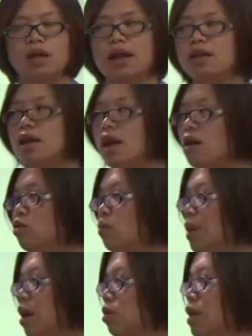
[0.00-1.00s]
那这两种
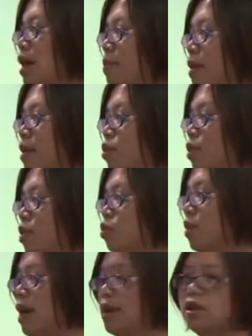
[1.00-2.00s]
表下面算
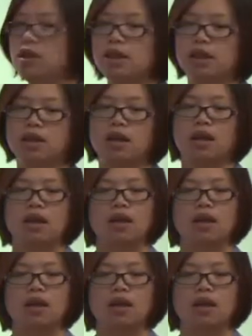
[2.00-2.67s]
出来的这个